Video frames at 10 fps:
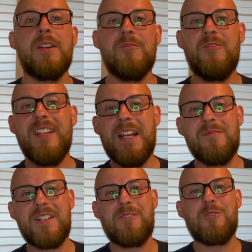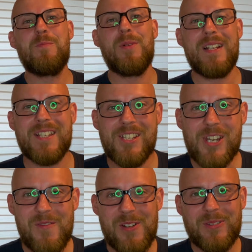Witam Was już po raz
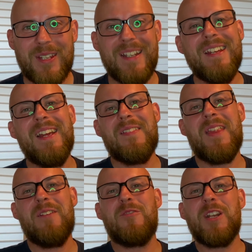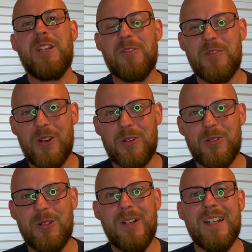dziewiąty na Freedom
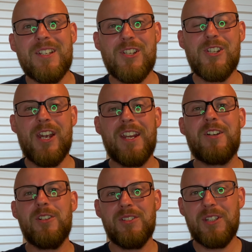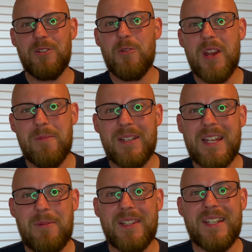Vlogu. Dzisiaj kontynuujemy
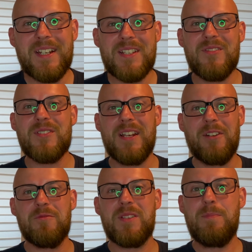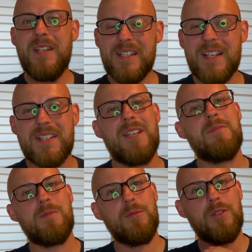tematykę związaną z biznesem,
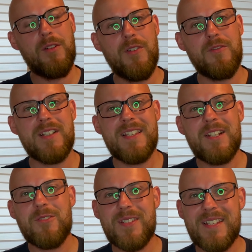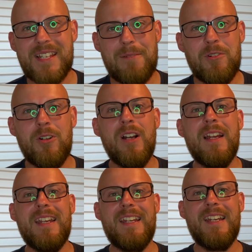z budową własnego systemu
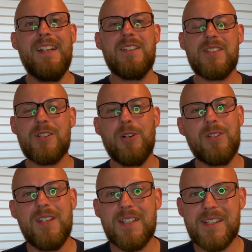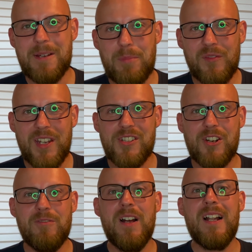i zgodnie z
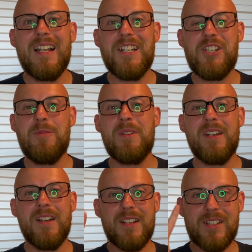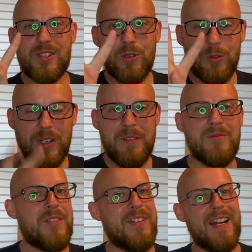zapowiedzią lecimy z drugim
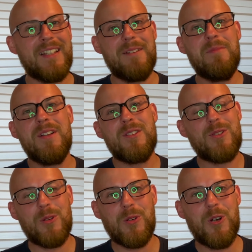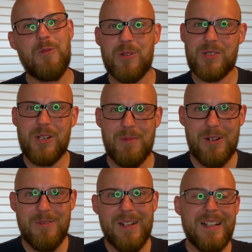wywiadem z drugą
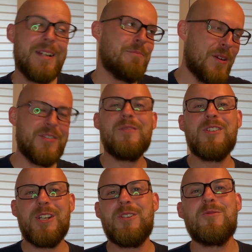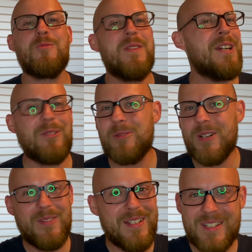osobą. Pewnie widzieliście już miniaturę,
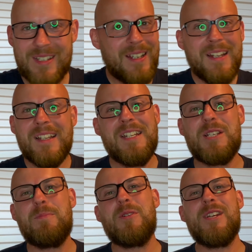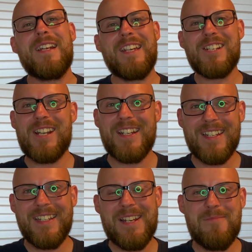więc niespodzianki
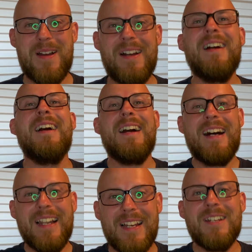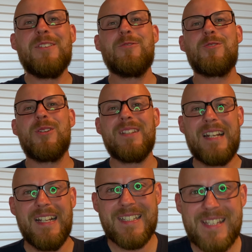żadnej nie ma, ale już
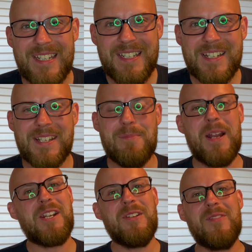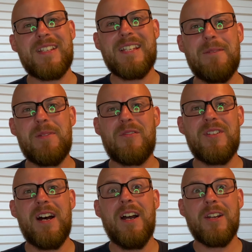tradycyjnie zapraszam Was najpierw
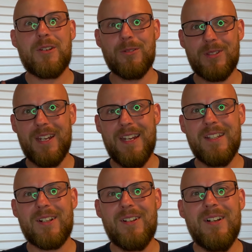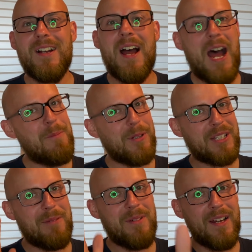na krótkie intro, a
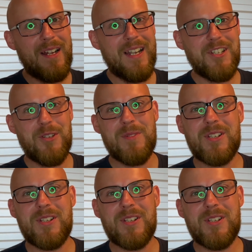potem lecimy z